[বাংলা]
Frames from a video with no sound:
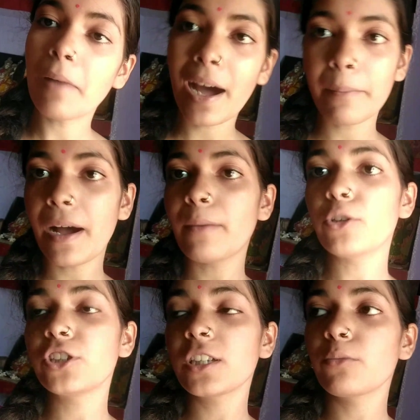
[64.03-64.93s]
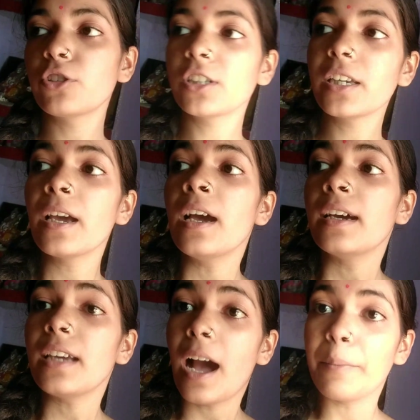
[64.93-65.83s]
মা মা বলছে কি বলছে কি
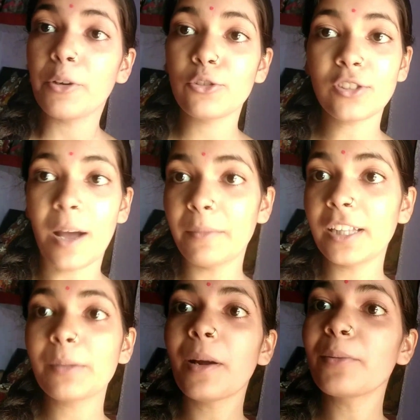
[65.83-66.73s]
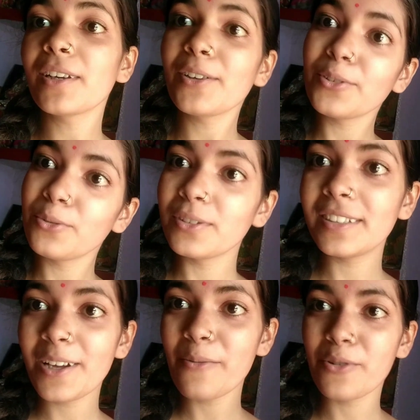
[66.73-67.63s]
আমি অত সামলাতে পারবো না তুই
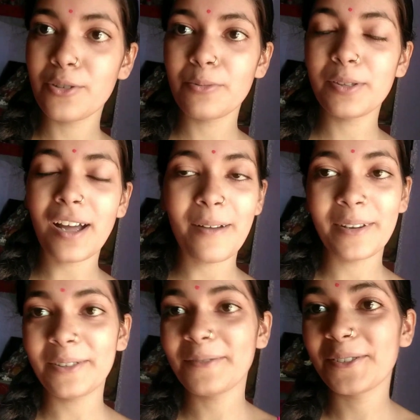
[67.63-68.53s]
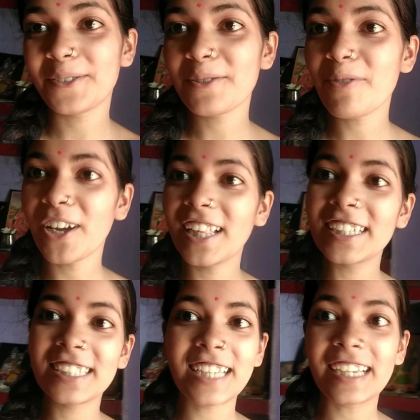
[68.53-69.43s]
নিয়ে বসবি তো আমার তো প্রচন্ড ভয়
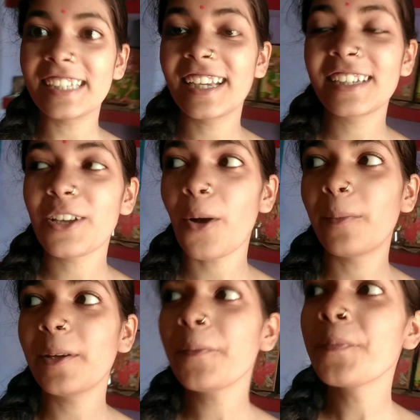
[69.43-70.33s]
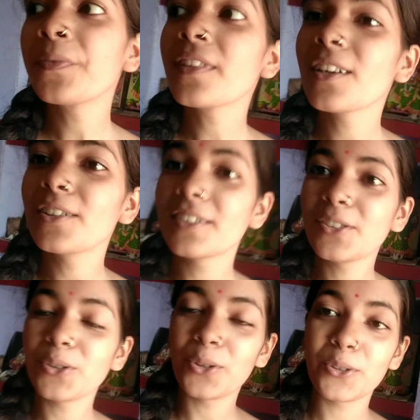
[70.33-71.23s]
লাগছে জানি না কি হবে
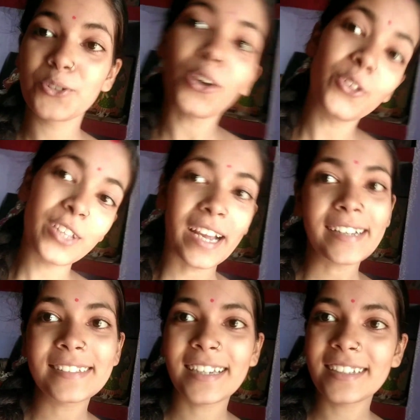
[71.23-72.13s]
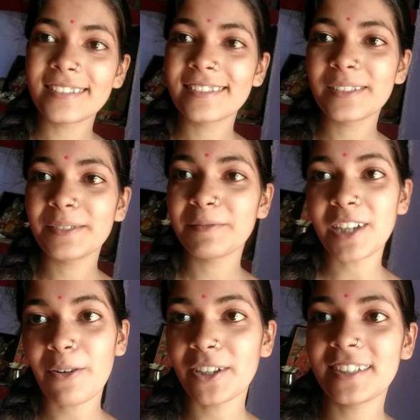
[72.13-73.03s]
তো চলো দেখা যাক
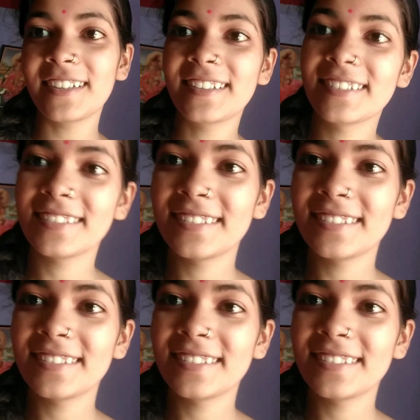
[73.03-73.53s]
যাওয়া যাক